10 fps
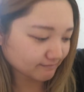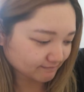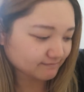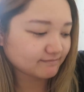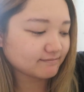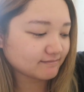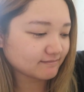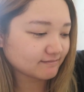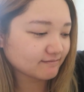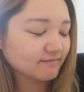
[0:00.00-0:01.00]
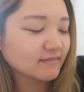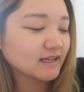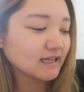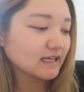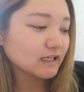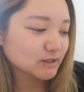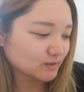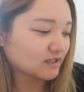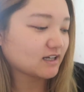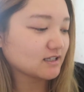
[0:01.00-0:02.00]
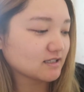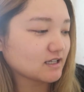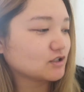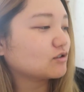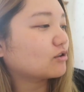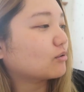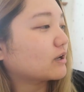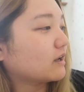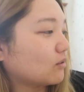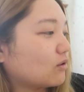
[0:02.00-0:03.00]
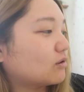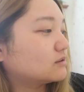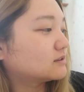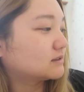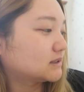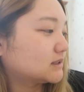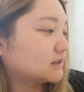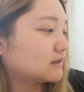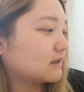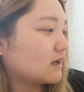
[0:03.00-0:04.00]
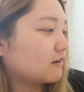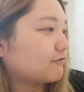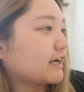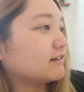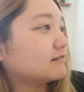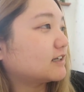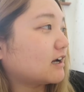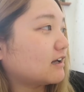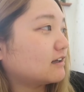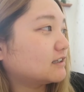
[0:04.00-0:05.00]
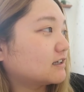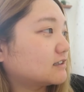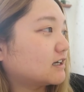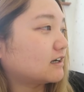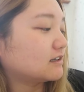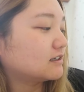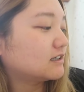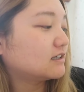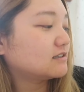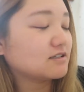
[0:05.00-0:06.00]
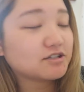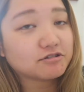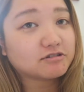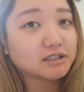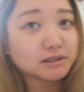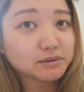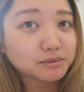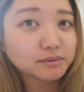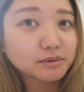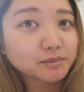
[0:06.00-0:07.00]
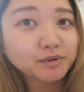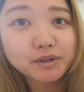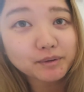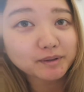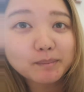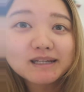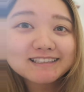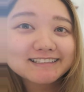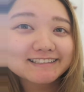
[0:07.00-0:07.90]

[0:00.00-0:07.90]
うんそんな感じでちょっとこれをファイルかなんかにしようかなと思っております